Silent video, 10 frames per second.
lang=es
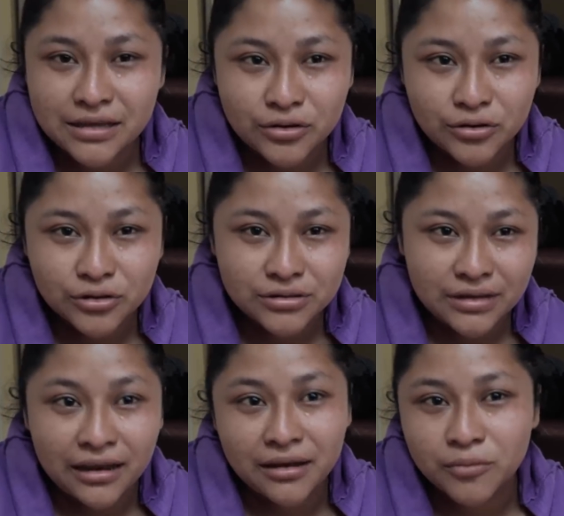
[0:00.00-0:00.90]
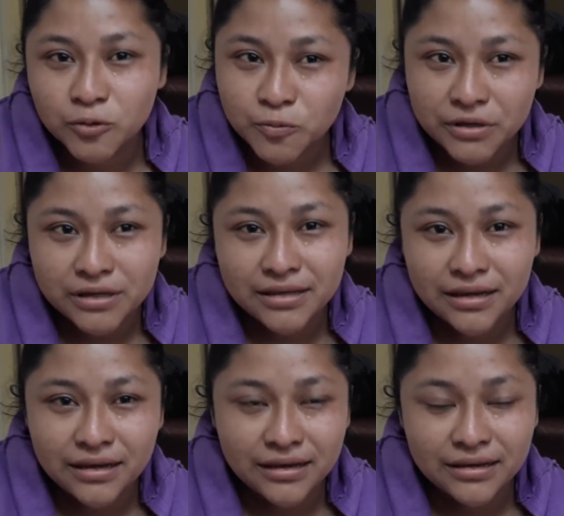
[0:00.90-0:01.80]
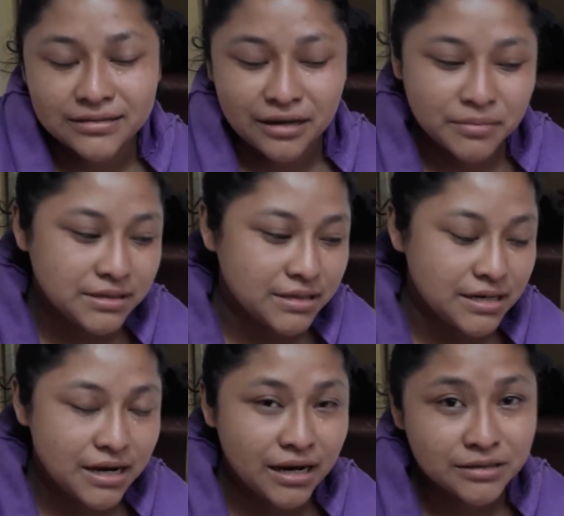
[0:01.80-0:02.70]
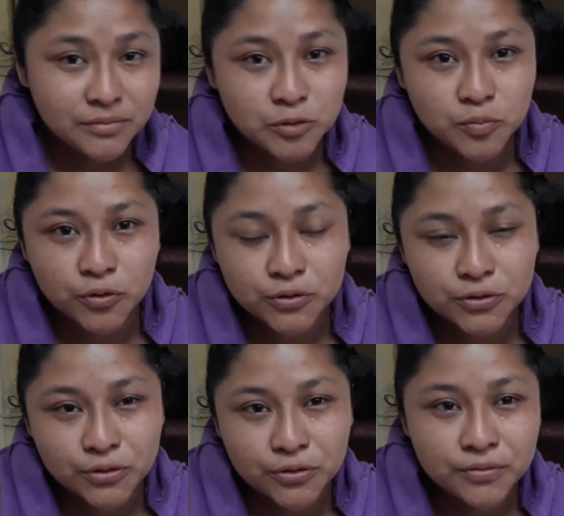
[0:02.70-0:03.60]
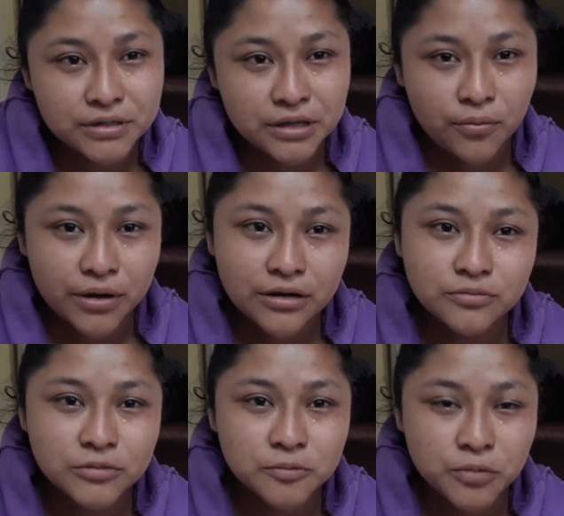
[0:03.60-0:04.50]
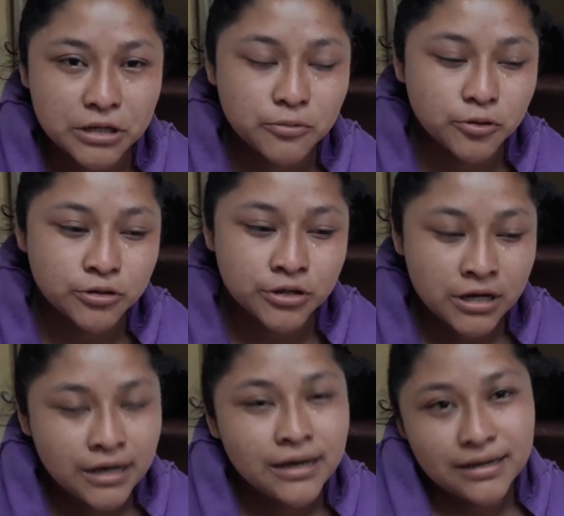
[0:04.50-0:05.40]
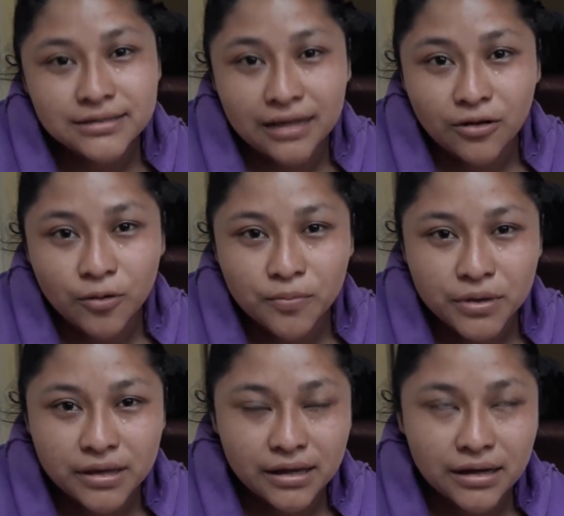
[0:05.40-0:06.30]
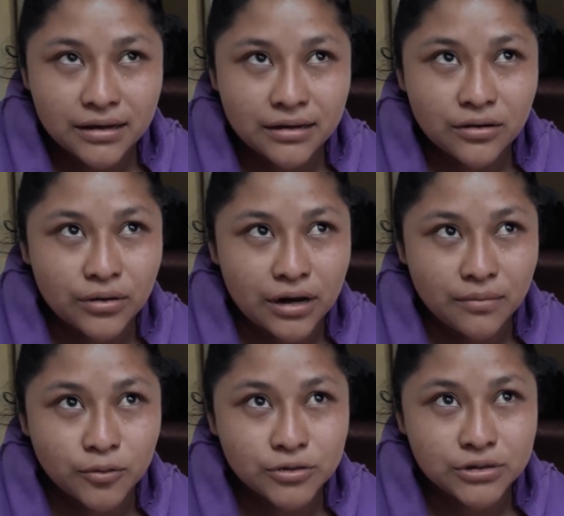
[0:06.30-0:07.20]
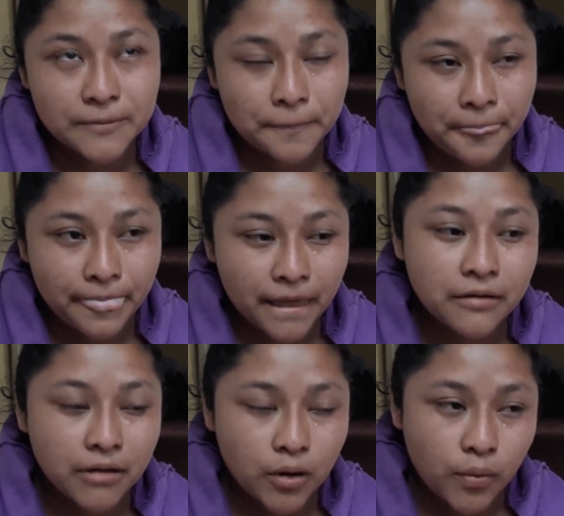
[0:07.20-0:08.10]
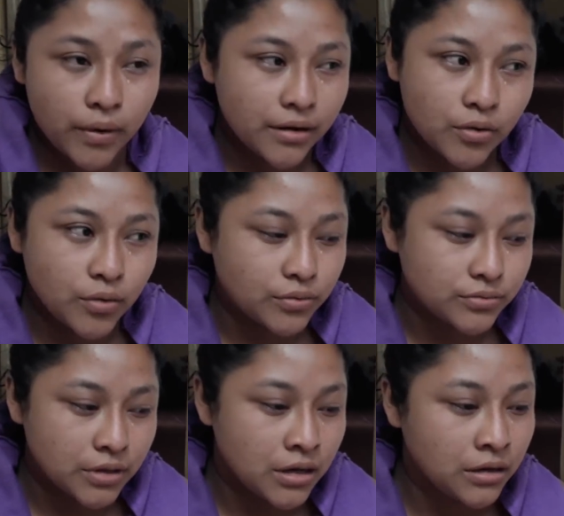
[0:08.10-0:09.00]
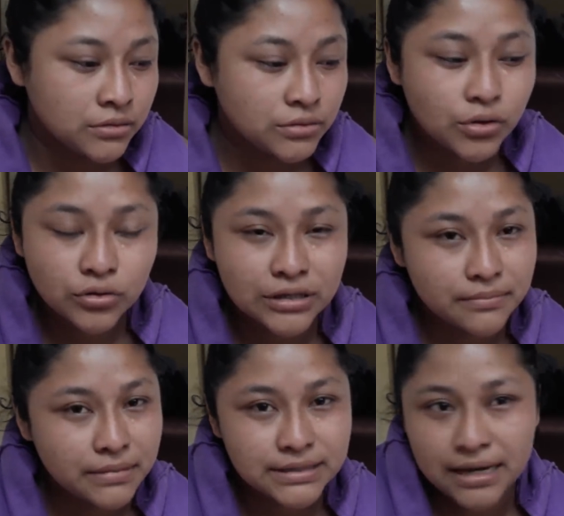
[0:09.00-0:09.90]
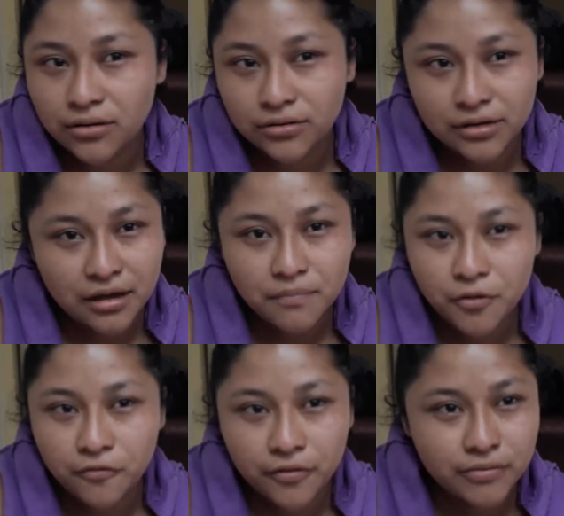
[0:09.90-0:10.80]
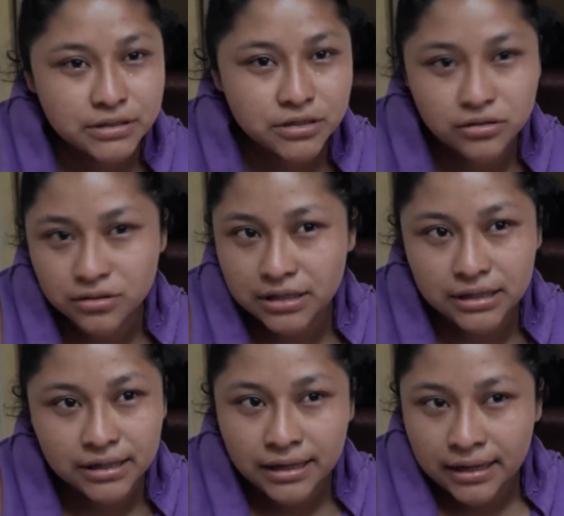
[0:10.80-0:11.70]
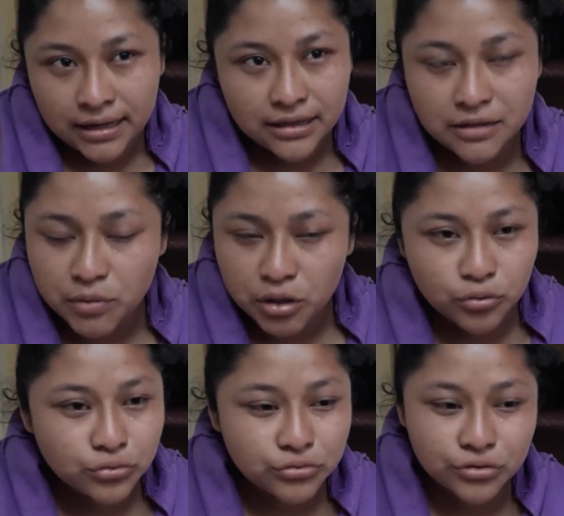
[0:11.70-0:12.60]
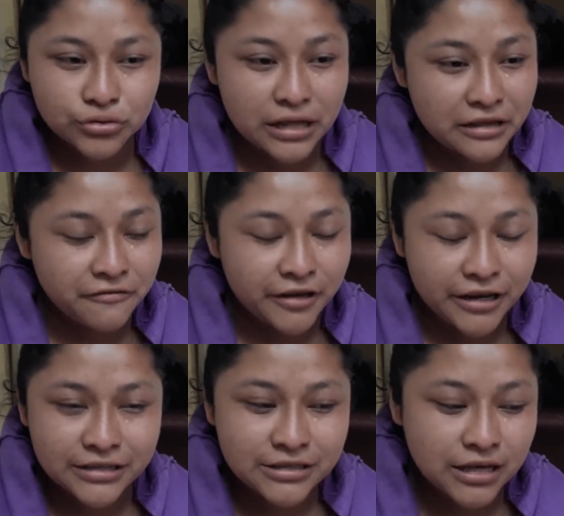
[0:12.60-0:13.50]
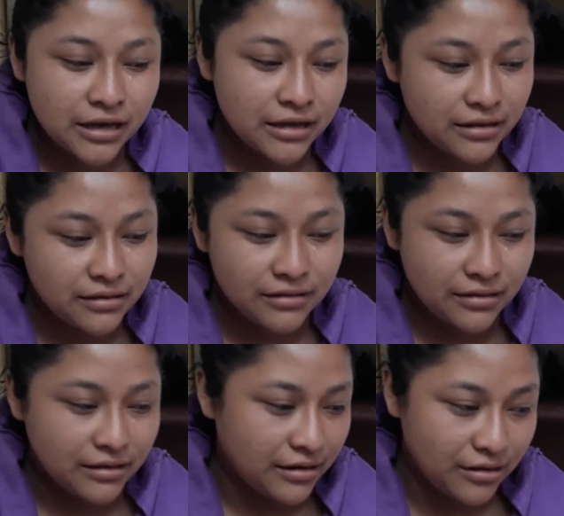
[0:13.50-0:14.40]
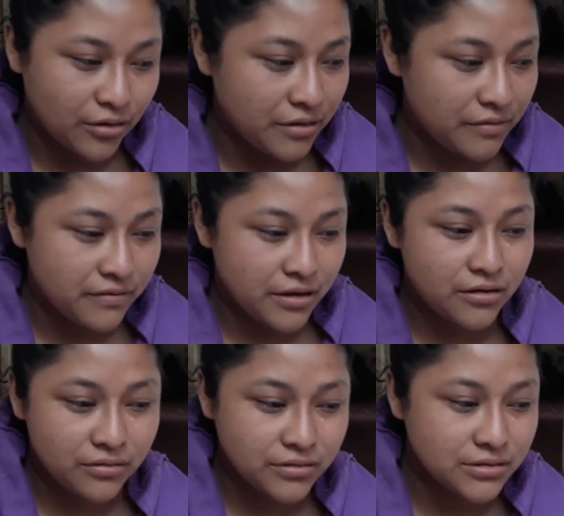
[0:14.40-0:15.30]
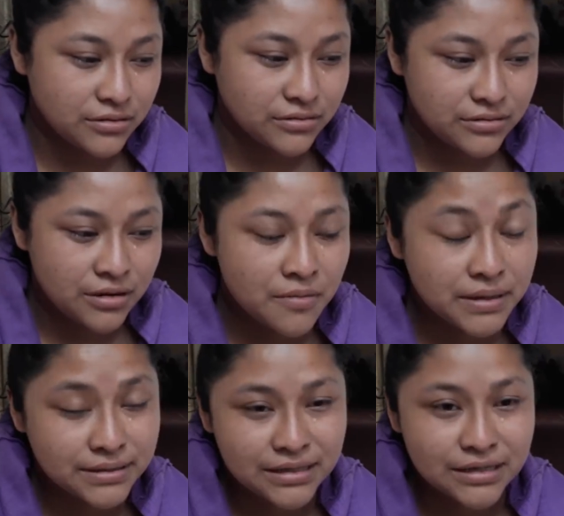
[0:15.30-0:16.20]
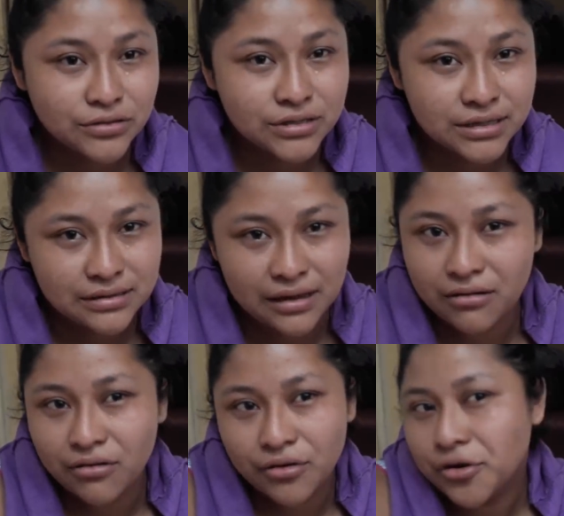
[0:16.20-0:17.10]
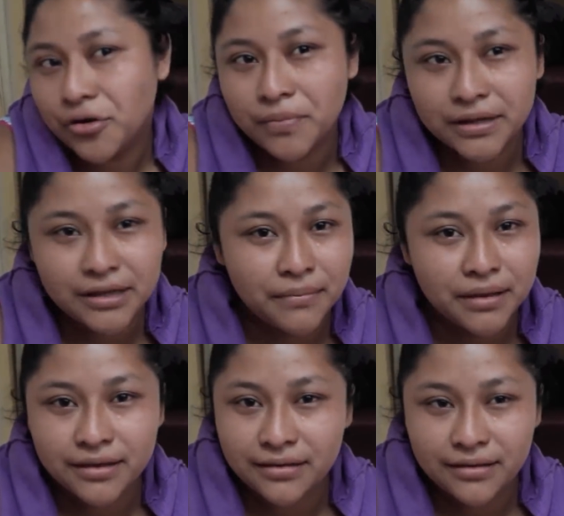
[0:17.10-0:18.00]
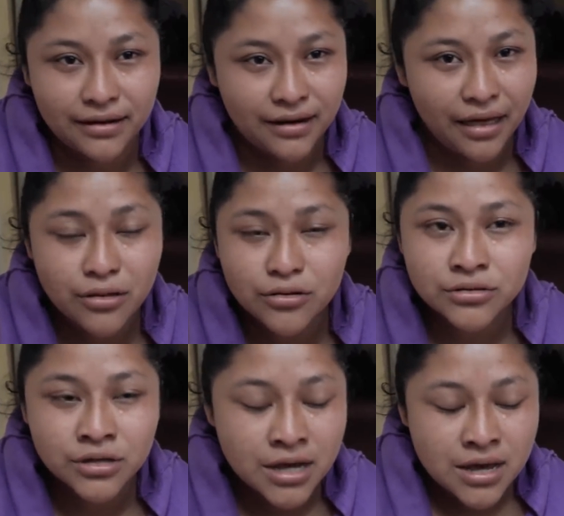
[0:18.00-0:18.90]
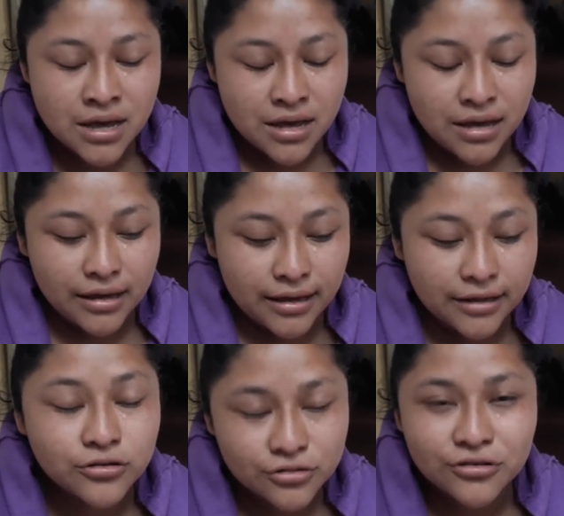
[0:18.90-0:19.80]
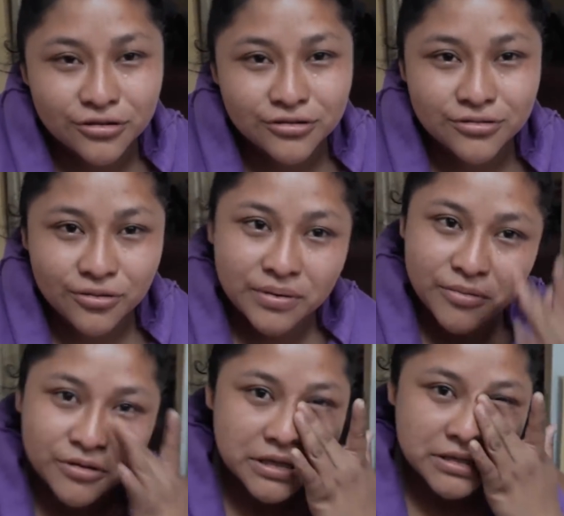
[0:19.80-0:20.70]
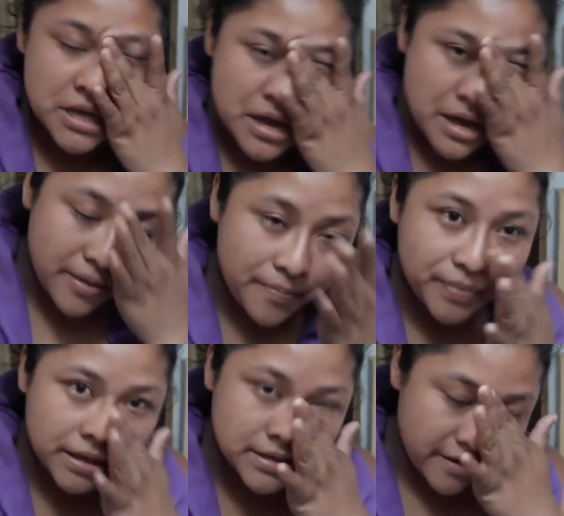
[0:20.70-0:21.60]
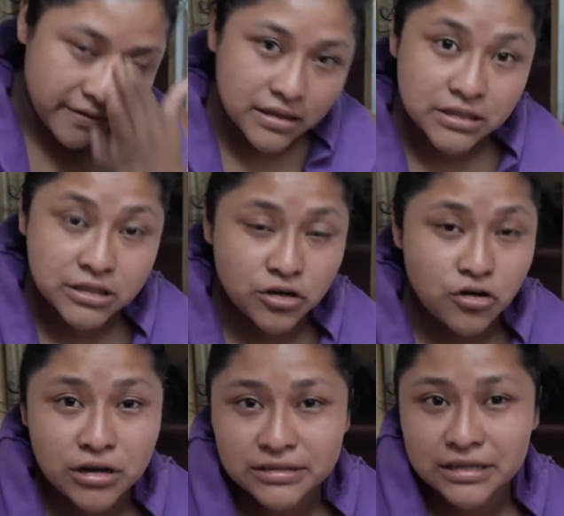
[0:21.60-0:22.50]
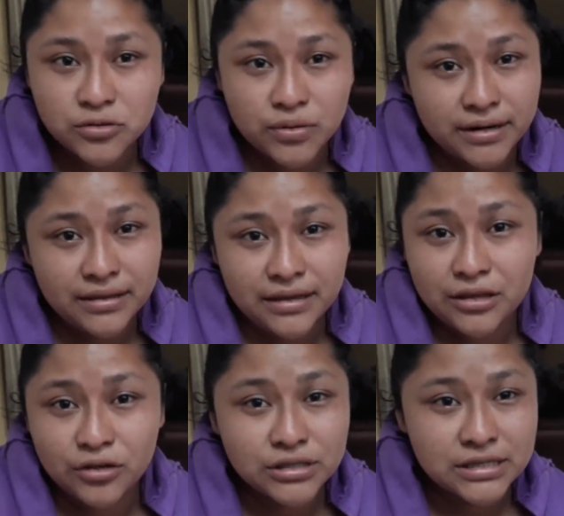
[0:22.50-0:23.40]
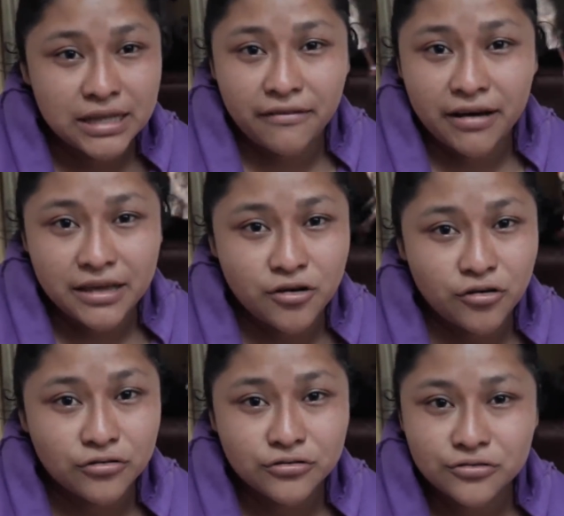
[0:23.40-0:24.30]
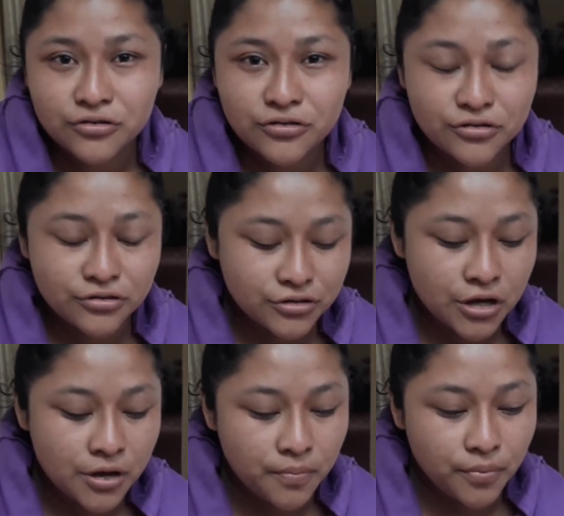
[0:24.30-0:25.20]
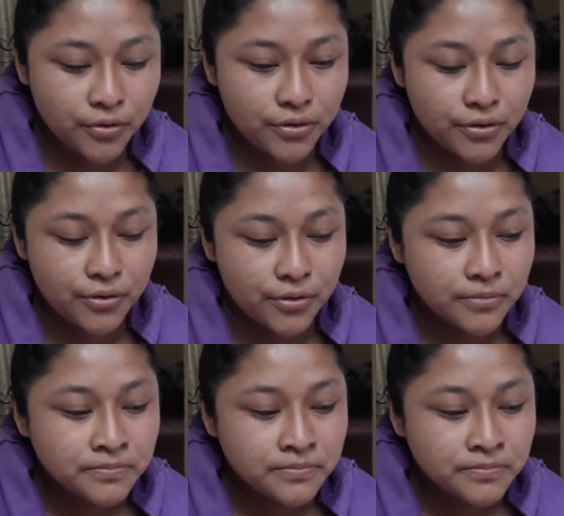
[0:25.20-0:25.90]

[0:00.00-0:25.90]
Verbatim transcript: a Dios tenemos vida, están mis hijas, mi esposo, mis abuelos, mis primos, están con vida, logramos em, evacuar con, no con demasiado tiempo, fue cuestión de, de minutos, la diferencia de lo que vivieron nuestros vecinos que están hoy completamente enterrados. Eh, nosotros tuvimos esa, bendición, esa suerte. Dios estaba ahí con nosotros, pudo,